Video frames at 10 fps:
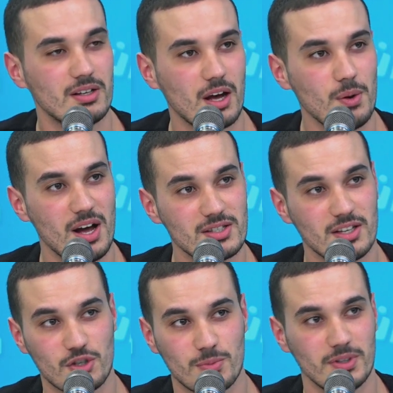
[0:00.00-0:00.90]
كاو
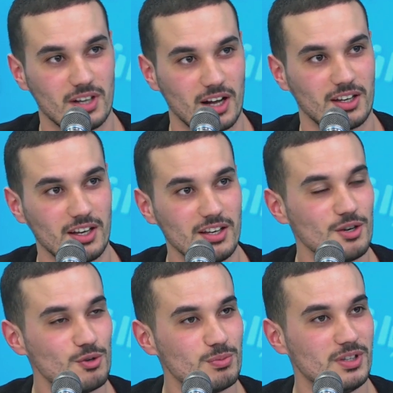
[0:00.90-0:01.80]
حسني عجبتني
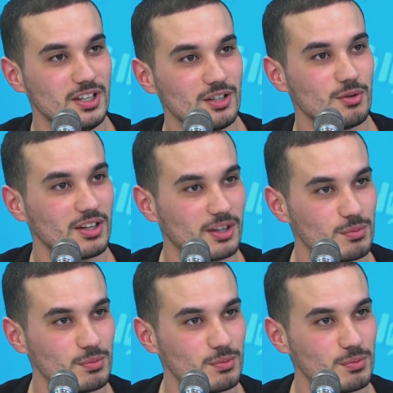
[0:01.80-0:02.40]
الحكايه وبديت وقتها